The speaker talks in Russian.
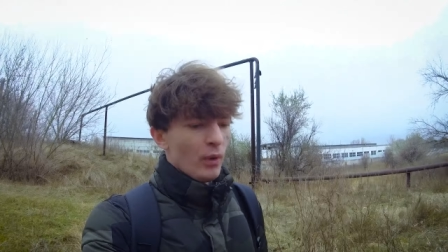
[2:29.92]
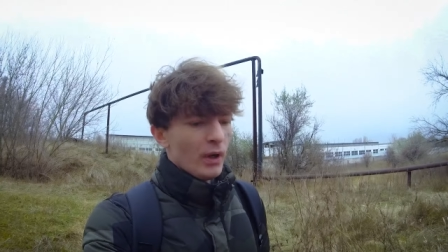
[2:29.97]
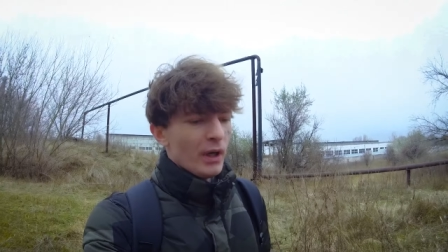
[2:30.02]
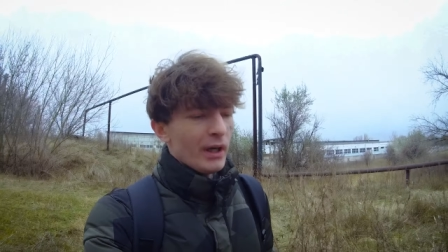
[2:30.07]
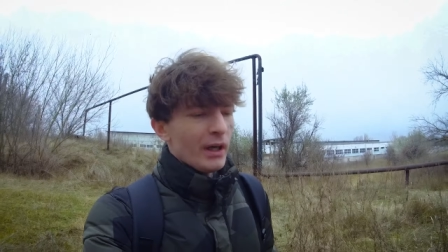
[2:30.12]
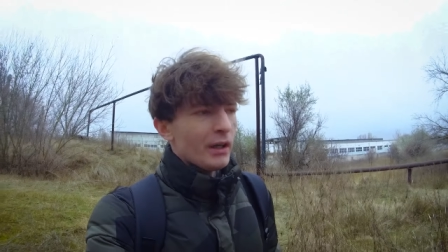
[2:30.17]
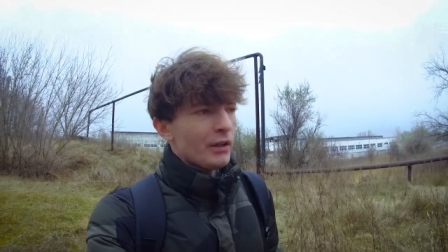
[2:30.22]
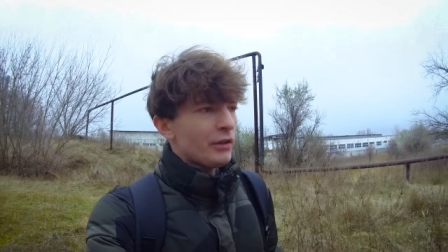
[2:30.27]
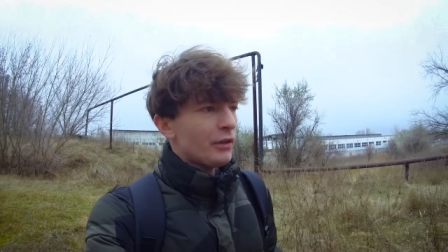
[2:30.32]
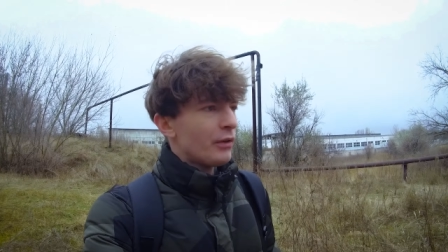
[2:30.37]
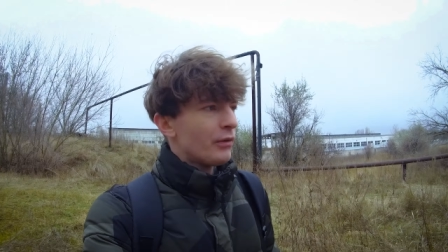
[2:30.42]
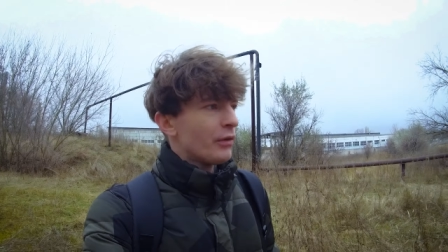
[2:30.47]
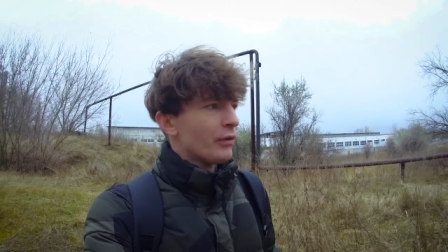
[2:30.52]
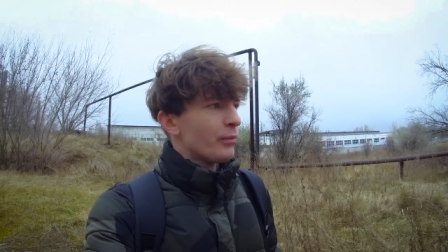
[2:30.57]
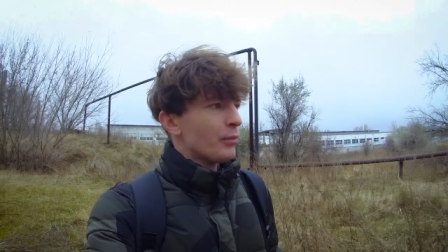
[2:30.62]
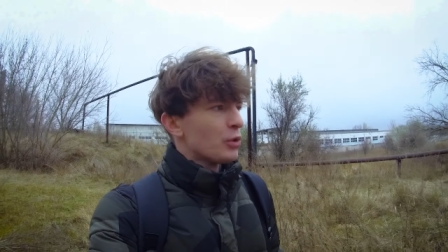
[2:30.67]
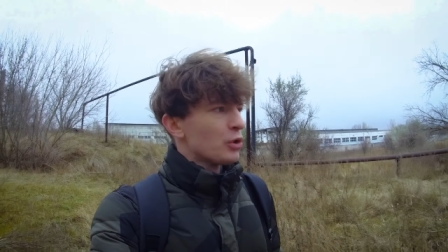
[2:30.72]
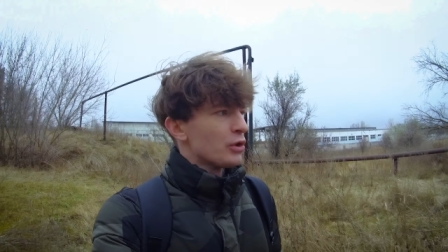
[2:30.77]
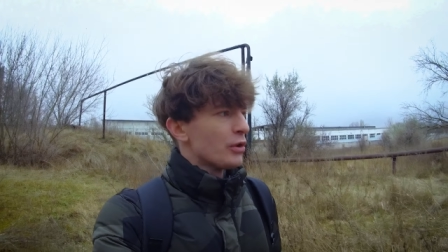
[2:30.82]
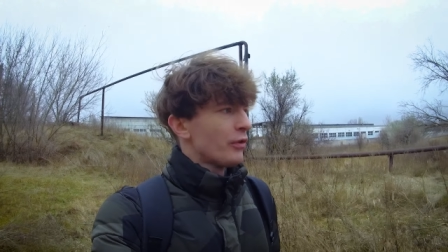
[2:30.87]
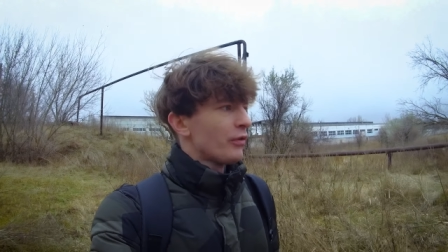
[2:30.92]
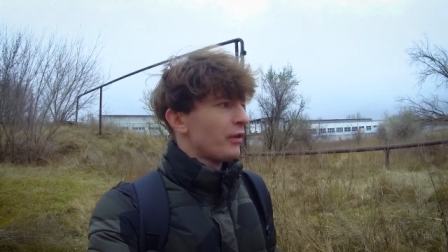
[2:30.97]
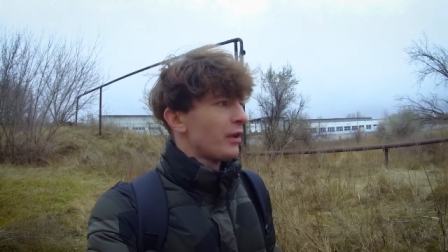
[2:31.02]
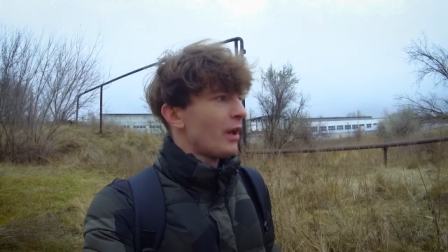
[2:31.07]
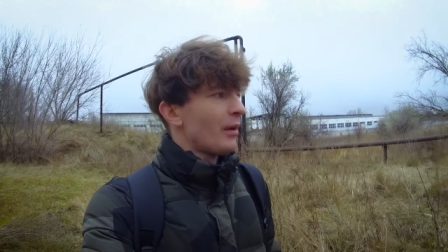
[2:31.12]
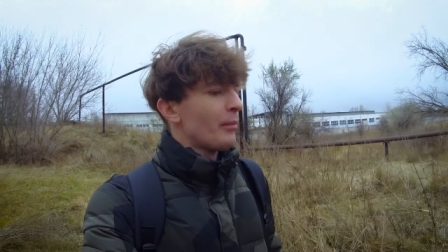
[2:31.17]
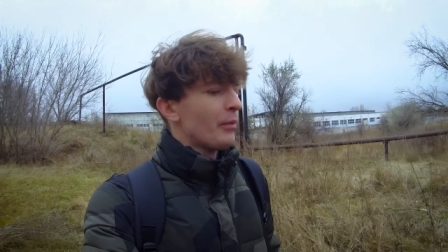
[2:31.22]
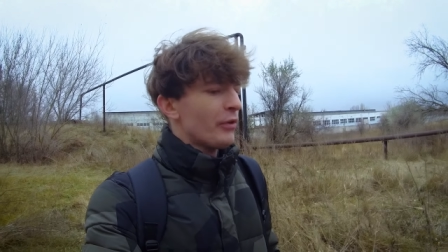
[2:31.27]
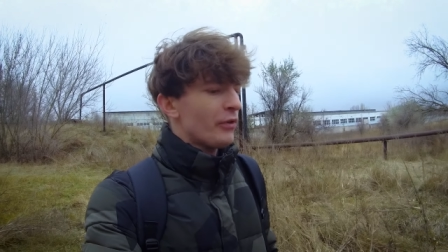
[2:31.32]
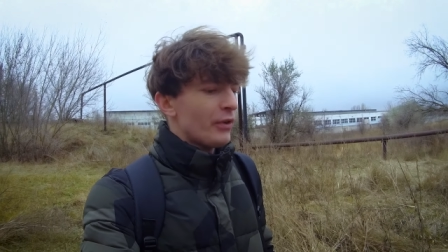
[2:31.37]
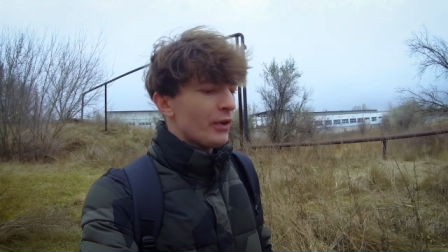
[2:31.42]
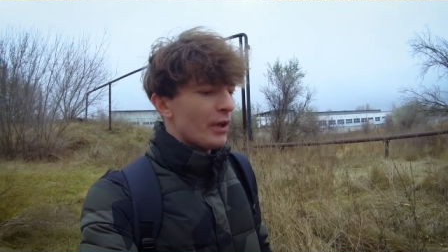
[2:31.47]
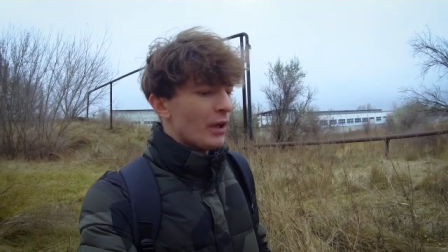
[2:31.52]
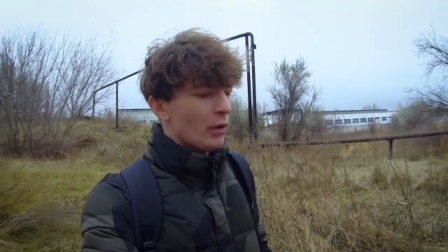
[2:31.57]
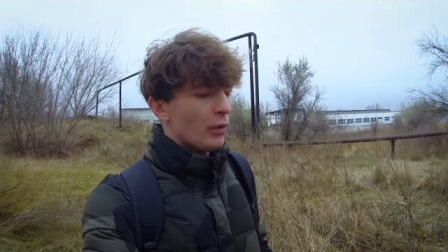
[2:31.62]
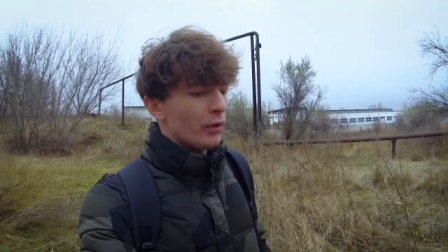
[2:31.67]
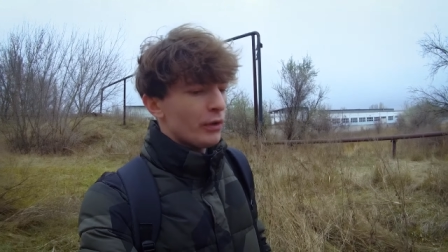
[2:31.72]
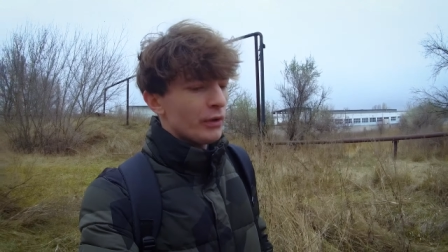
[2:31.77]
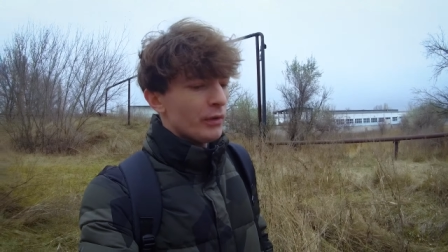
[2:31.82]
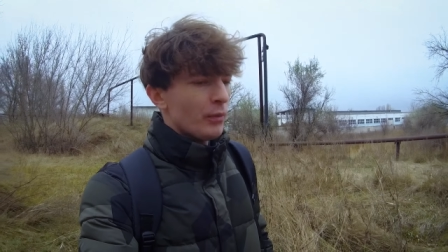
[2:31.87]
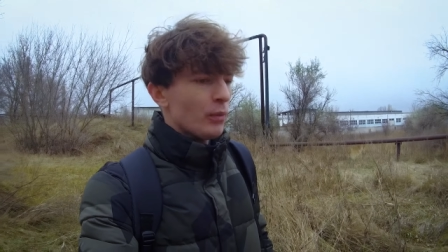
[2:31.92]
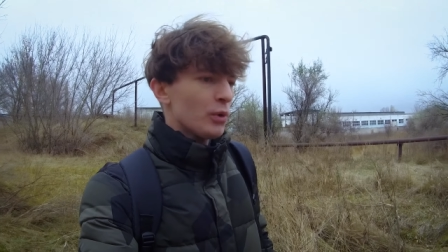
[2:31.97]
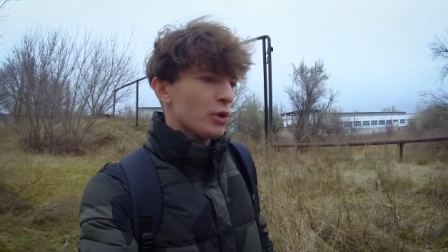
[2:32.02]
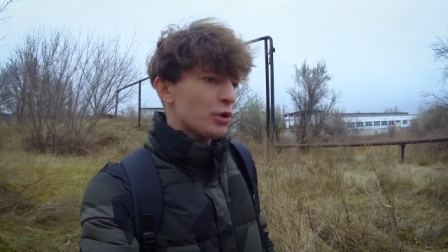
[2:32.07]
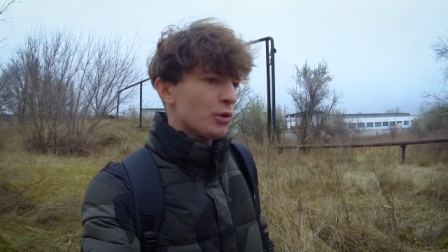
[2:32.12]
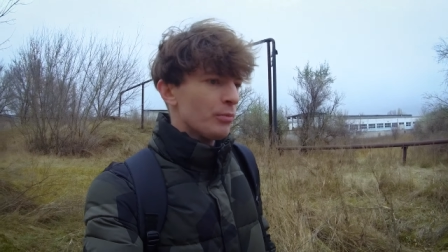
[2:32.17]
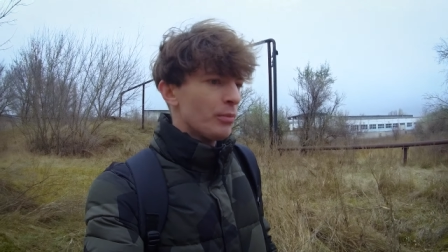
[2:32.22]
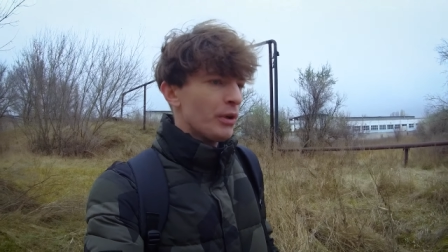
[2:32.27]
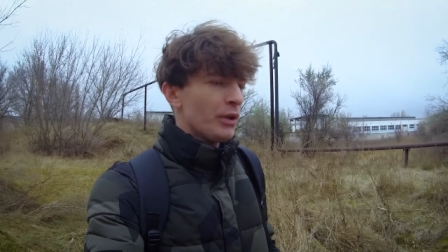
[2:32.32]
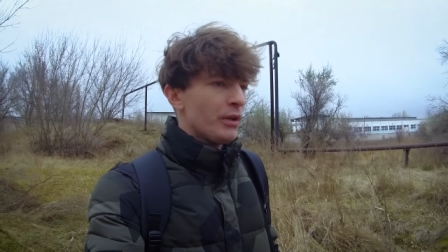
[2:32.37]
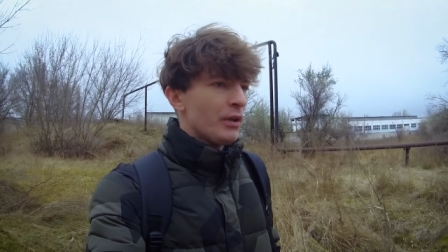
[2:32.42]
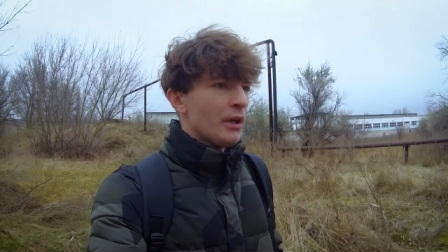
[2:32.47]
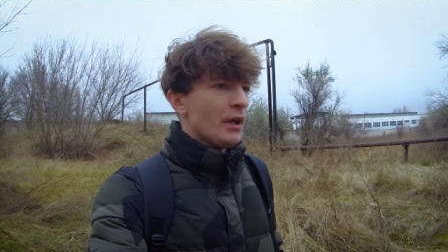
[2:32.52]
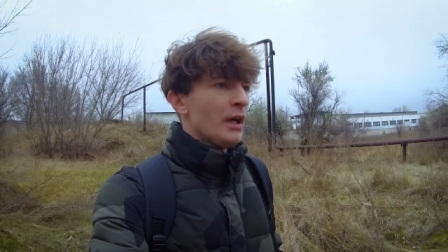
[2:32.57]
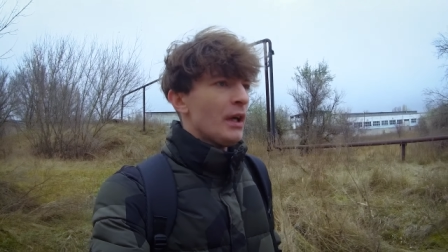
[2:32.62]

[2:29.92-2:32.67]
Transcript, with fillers: характера, возможно, слабости какой-то может быть,